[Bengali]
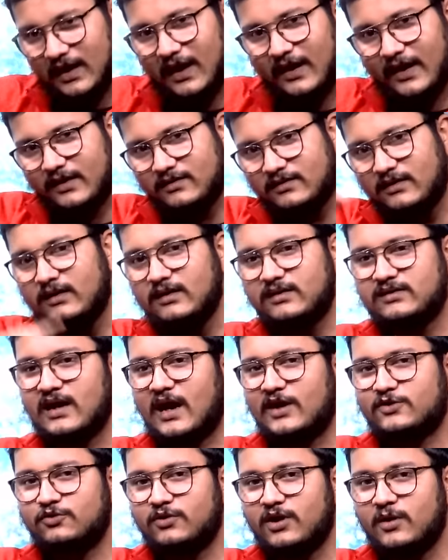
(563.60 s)
জেলার একত্রিশটা
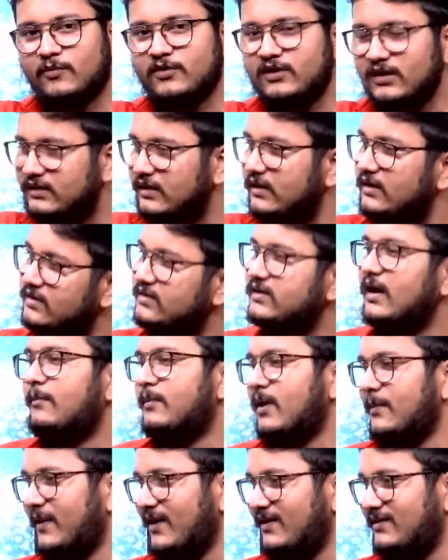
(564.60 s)
আসনের মধ্যে তিরিশটা
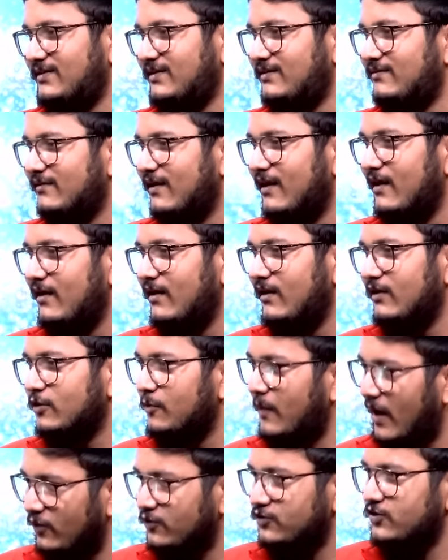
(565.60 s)
আমরা পেয়েছি তো
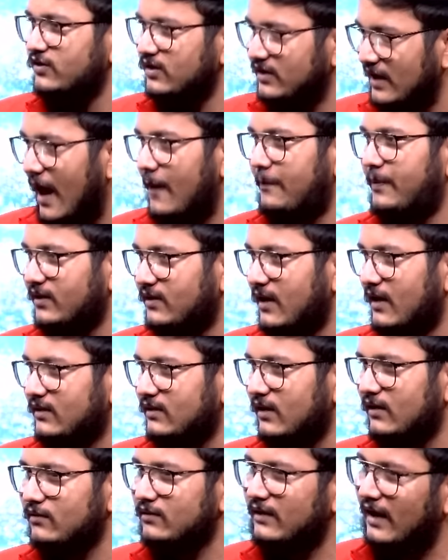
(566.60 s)
মানুষ যদি না পেয়ে
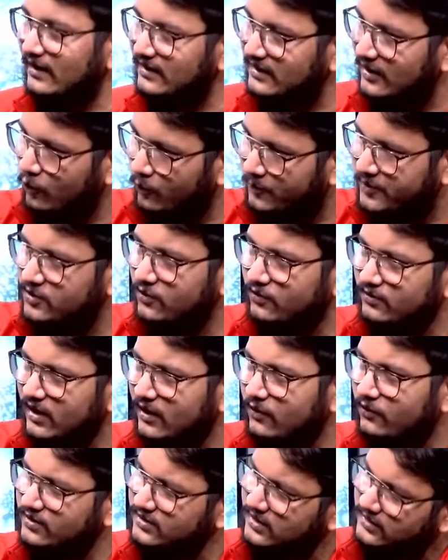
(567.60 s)
থাকতেন তাহলে যারা অভিযোগটা
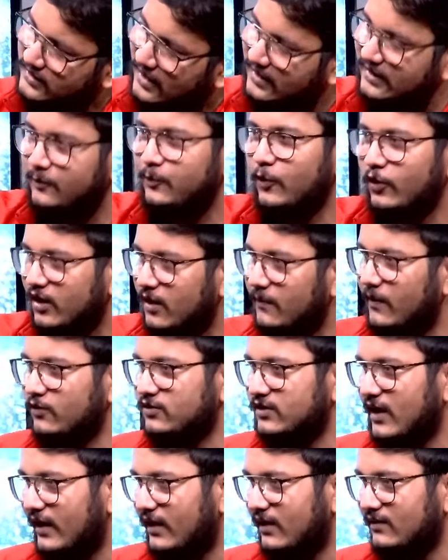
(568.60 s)
করছেন তাদের পক্ষে
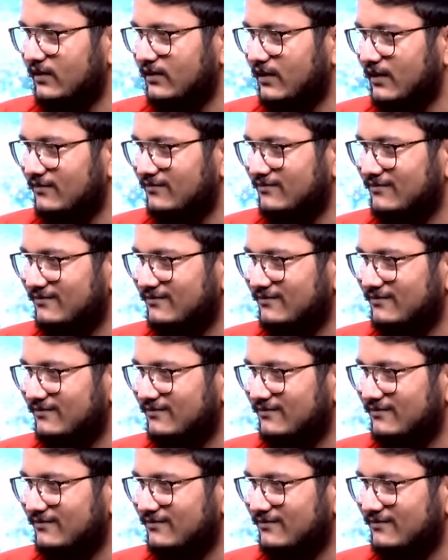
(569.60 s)
মানুষ আয়টা দিতেন